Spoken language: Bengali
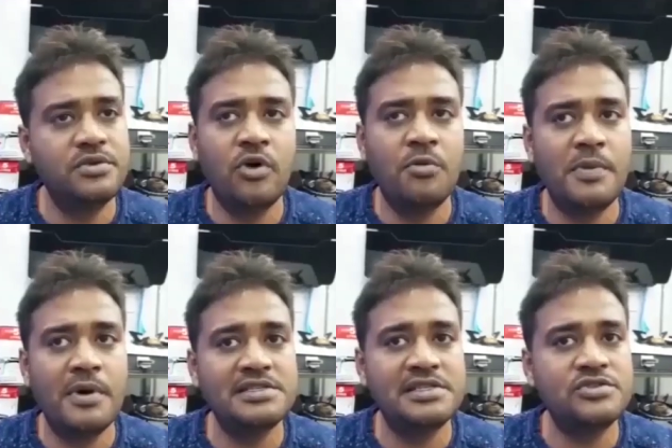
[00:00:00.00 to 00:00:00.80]
হোম
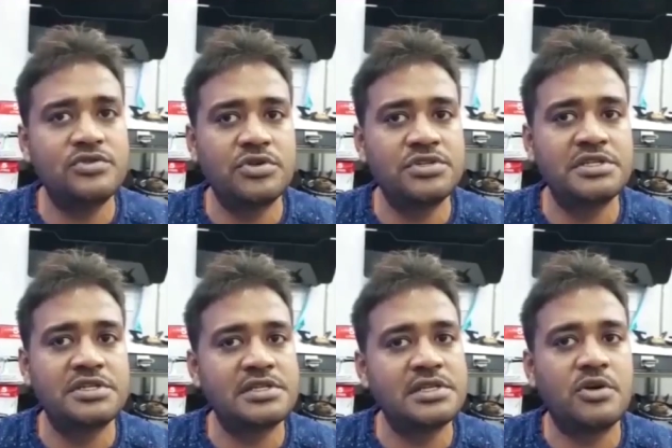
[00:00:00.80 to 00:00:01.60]
অ্যাপ্লায়েন্সে যত জিনিস
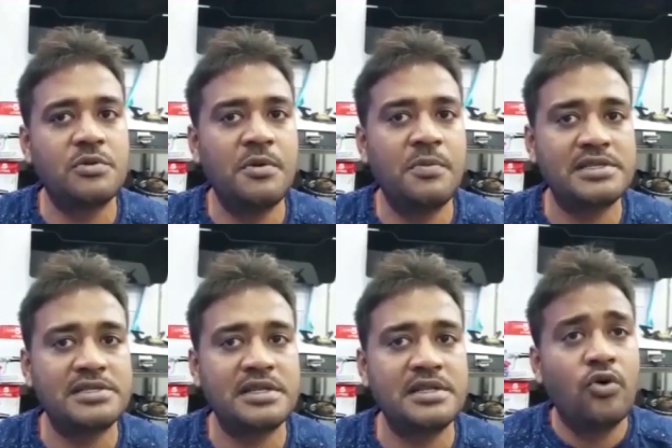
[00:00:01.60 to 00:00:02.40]
আছে সবই
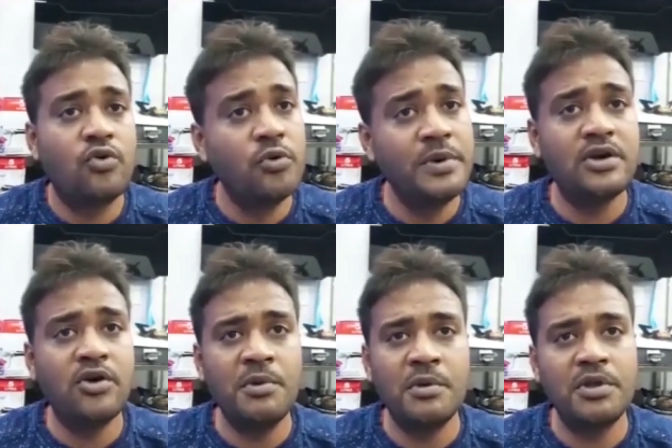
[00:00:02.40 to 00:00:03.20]
পাচ্ছে খুবই
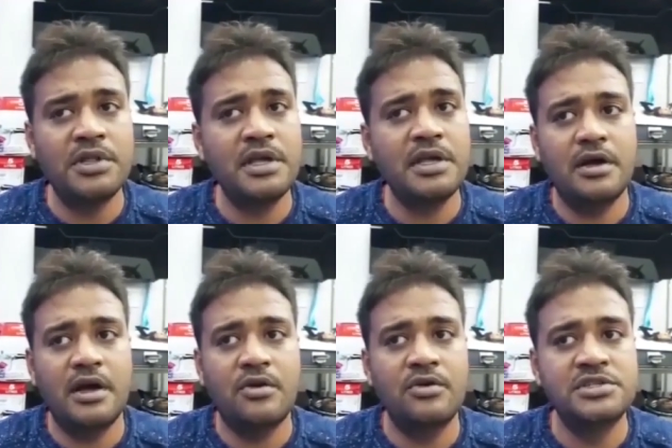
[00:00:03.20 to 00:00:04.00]
কমের মধ্যে
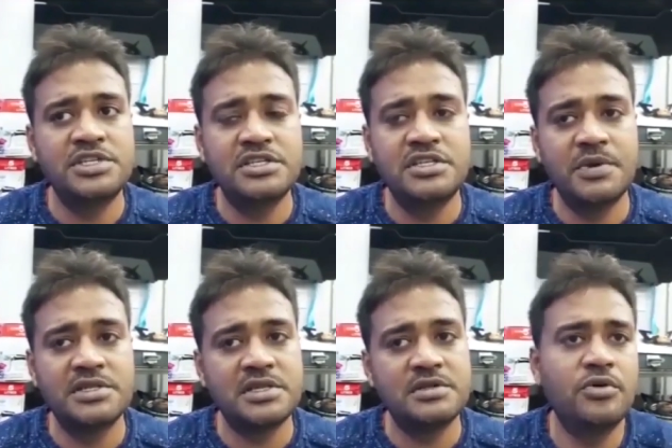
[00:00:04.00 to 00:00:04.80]
এখন সিক্সটি
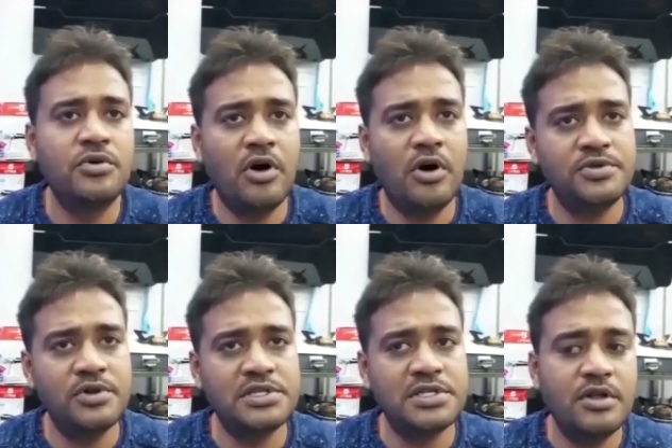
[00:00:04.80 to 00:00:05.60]
পার্সেন্ট অফ
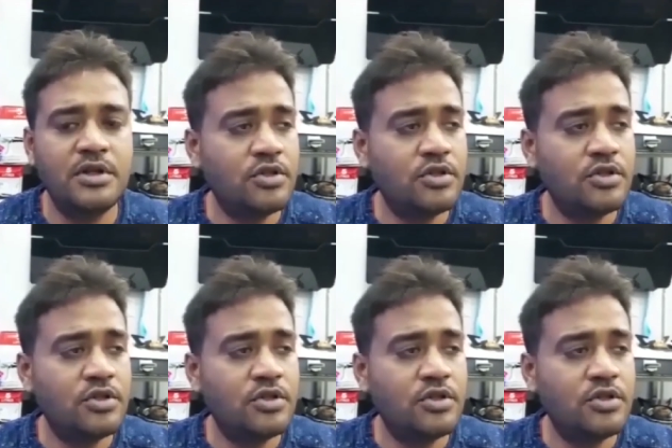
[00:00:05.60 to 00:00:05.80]
চলছে